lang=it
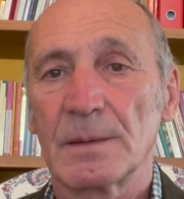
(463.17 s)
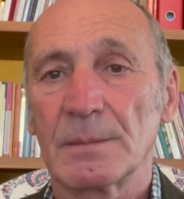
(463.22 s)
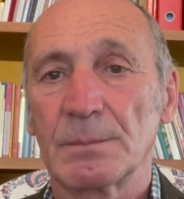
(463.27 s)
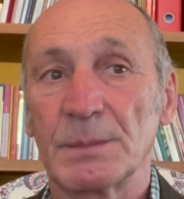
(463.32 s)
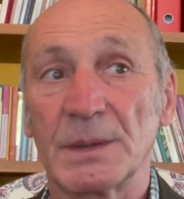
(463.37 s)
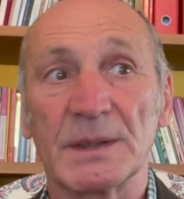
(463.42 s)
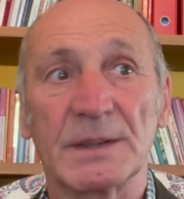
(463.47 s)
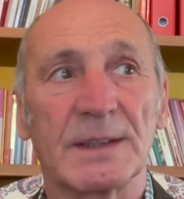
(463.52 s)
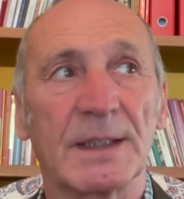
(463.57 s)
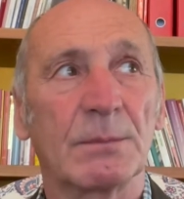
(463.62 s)

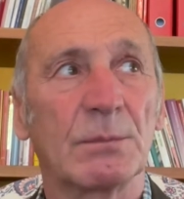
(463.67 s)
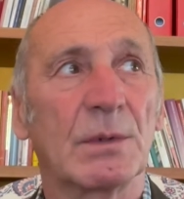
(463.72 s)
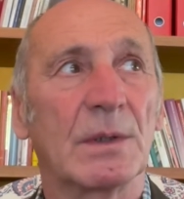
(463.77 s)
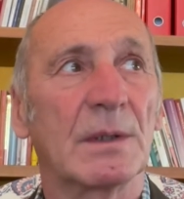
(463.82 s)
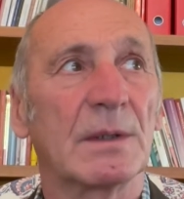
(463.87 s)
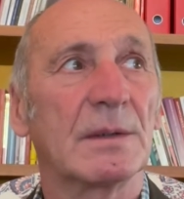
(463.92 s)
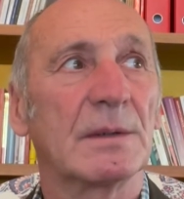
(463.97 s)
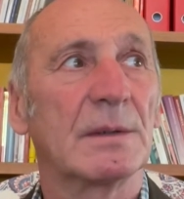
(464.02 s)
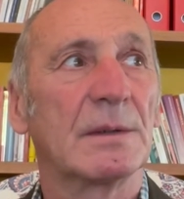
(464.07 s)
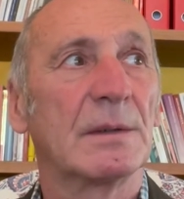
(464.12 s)
Pensiamo
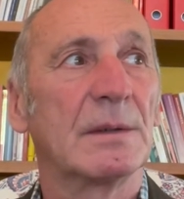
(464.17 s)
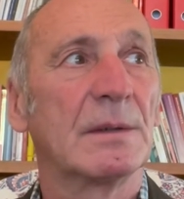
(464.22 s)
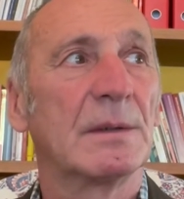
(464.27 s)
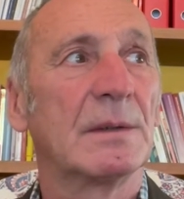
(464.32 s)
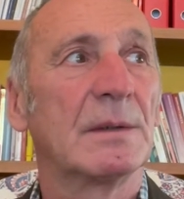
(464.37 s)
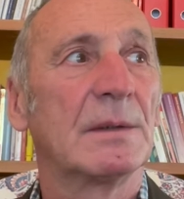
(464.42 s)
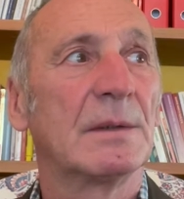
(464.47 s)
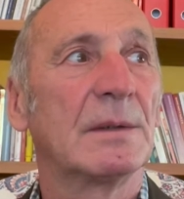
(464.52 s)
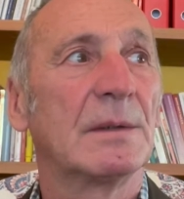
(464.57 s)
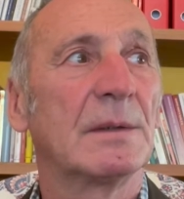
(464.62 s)
al,
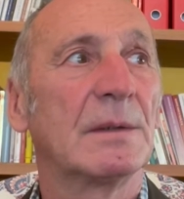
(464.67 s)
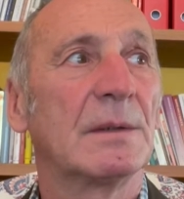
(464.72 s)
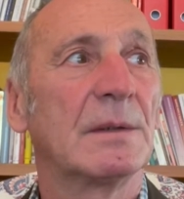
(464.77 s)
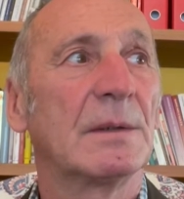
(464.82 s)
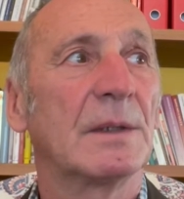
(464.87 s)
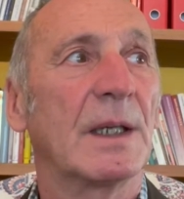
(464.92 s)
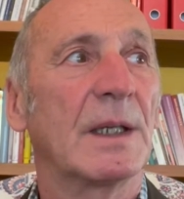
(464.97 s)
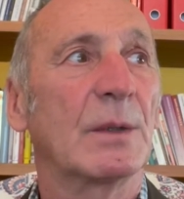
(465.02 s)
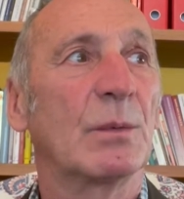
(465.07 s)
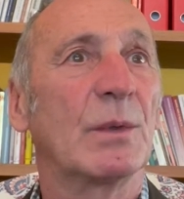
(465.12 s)

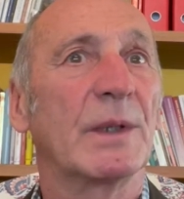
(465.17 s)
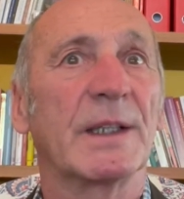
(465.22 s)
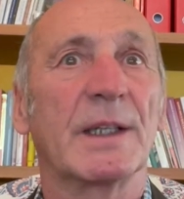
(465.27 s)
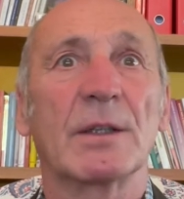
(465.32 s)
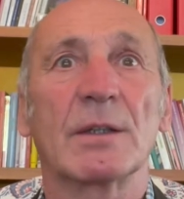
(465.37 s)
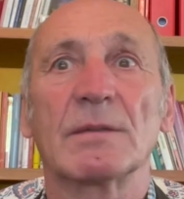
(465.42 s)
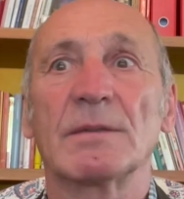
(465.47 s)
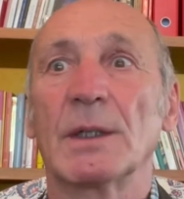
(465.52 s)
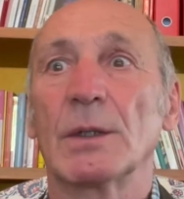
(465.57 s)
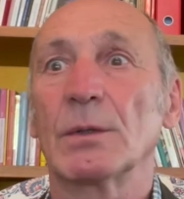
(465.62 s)
al
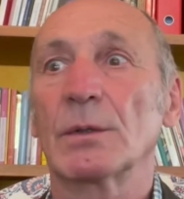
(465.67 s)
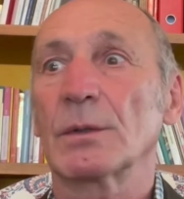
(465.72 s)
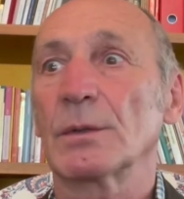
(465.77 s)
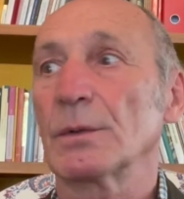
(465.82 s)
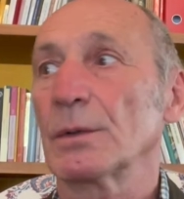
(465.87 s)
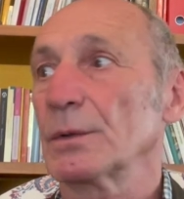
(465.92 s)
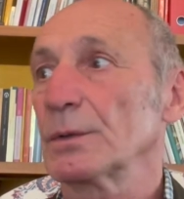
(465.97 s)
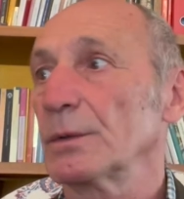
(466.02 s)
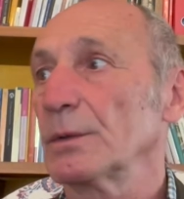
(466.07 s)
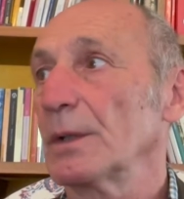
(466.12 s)
guerriero
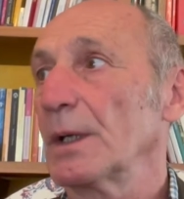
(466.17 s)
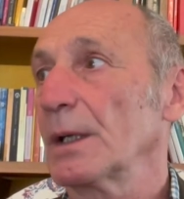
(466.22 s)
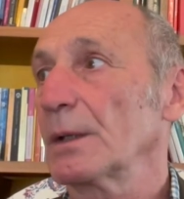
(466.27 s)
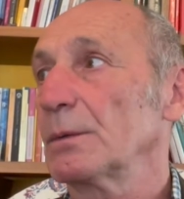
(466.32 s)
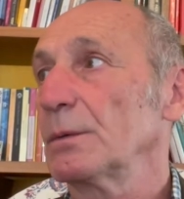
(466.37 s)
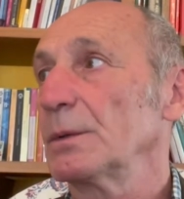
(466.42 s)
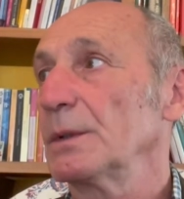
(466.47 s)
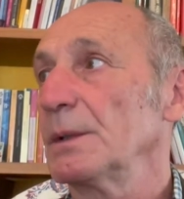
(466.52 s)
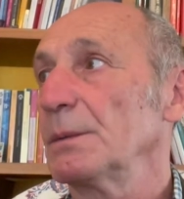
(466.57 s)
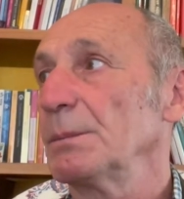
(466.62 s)
valoroso la
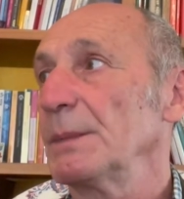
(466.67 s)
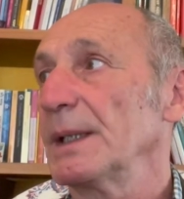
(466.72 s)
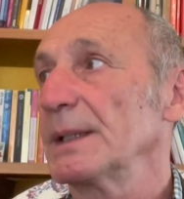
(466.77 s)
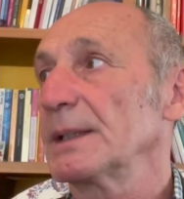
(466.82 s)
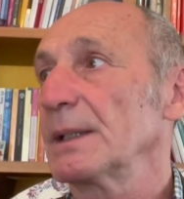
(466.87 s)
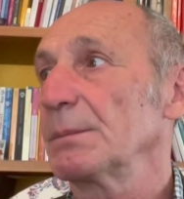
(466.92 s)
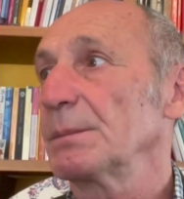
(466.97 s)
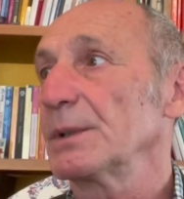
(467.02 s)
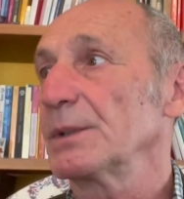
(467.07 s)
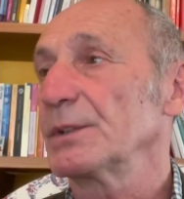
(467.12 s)
cui
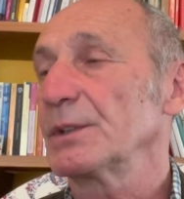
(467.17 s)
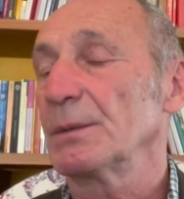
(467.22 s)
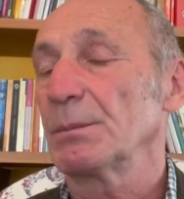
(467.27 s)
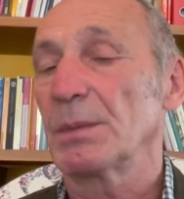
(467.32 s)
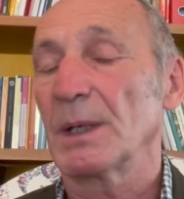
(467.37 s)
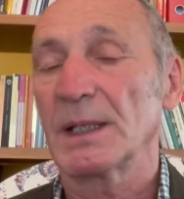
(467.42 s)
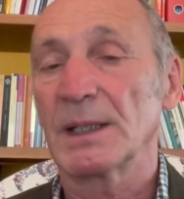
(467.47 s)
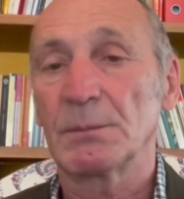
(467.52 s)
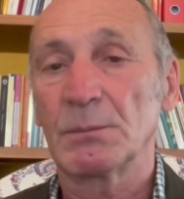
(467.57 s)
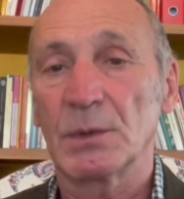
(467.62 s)
meta
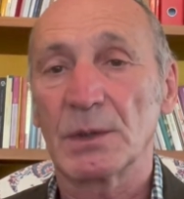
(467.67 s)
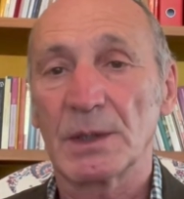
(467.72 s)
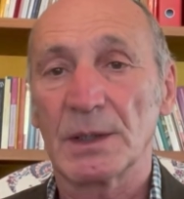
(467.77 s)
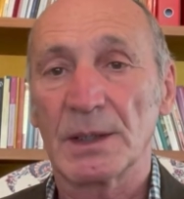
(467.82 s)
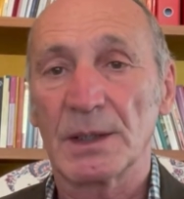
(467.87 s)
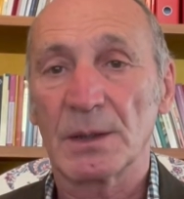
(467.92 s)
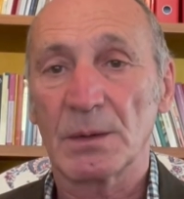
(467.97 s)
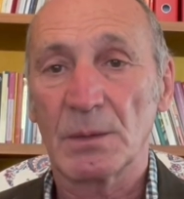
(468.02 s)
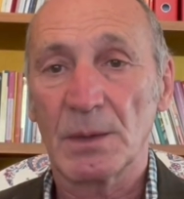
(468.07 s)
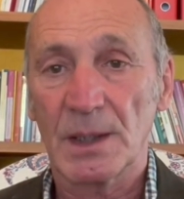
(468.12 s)
principale è morire
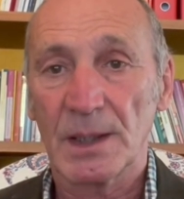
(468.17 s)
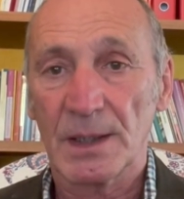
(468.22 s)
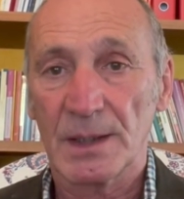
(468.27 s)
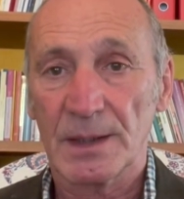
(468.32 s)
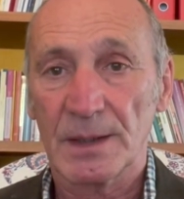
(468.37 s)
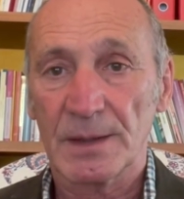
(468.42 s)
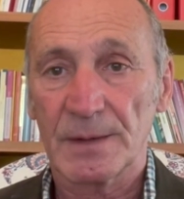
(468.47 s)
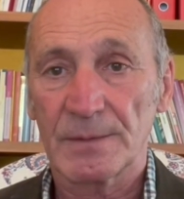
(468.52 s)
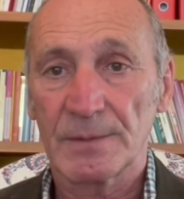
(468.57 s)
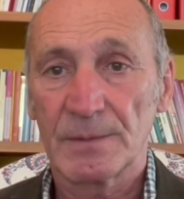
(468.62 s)
in
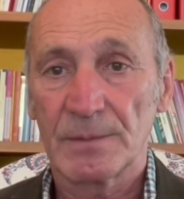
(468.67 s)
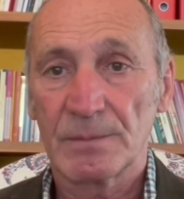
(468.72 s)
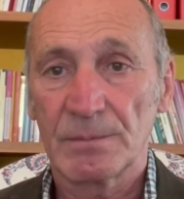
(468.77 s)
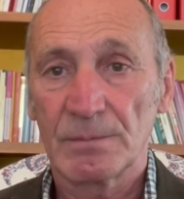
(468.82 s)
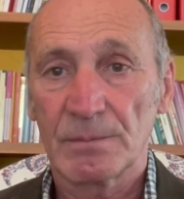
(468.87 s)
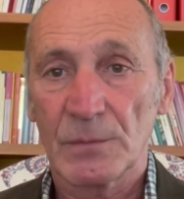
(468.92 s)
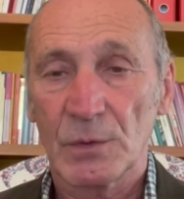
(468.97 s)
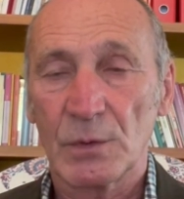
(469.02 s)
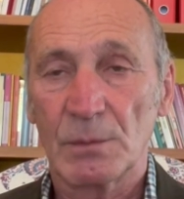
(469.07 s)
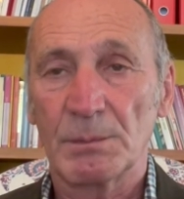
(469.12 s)
guerra,
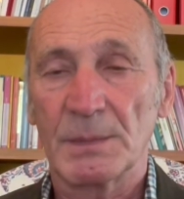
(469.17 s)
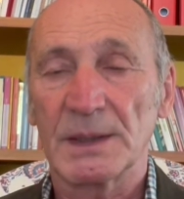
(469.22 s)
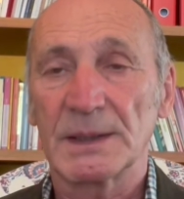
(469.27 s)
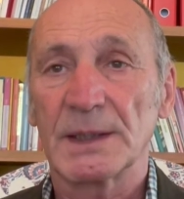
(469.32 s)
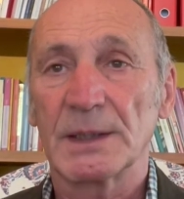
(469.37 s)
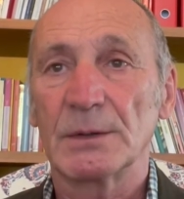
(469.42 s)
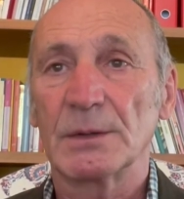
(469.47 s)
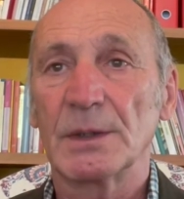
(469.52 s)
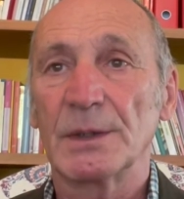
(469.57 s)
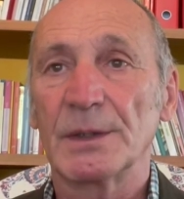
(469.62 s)

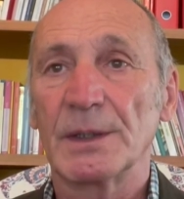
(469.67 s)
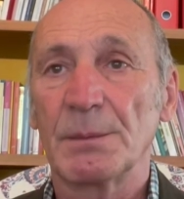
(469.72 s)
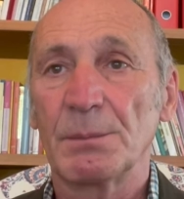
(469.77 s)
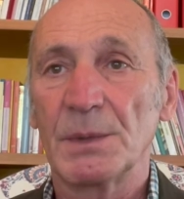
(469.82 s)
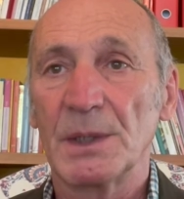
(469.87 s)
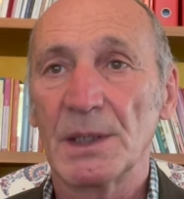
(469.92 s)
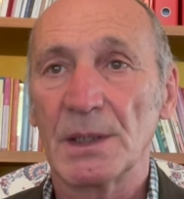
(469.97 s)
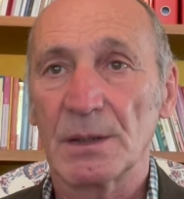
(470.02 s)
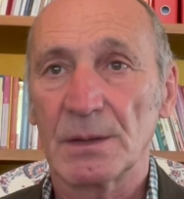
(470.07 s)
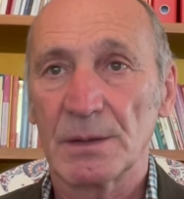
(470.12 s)
combattendo il
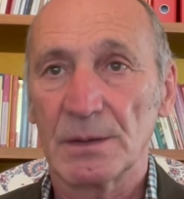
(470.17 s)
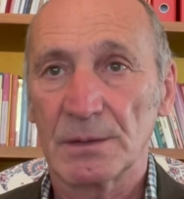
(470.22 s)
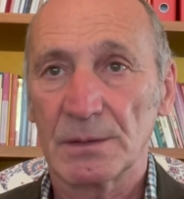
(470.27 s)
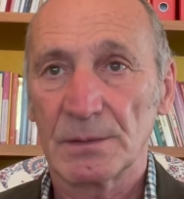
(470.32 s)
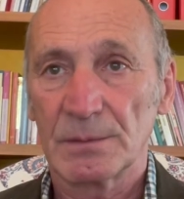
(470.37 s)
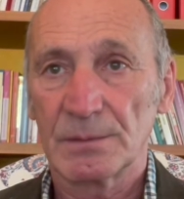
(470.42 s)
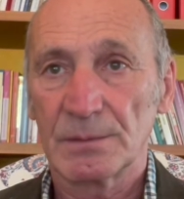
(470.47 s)
nemico.